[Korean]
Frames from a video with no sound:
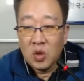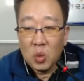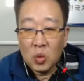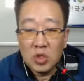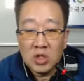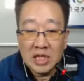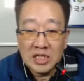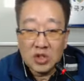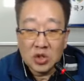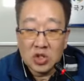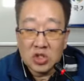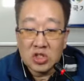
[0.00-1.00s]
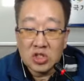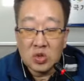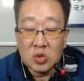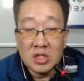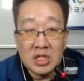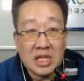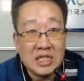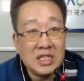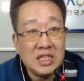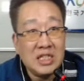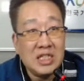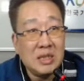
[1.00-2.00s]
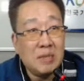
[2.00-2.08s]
오늘 날씨 어떠셨어요? 오늘 날씨는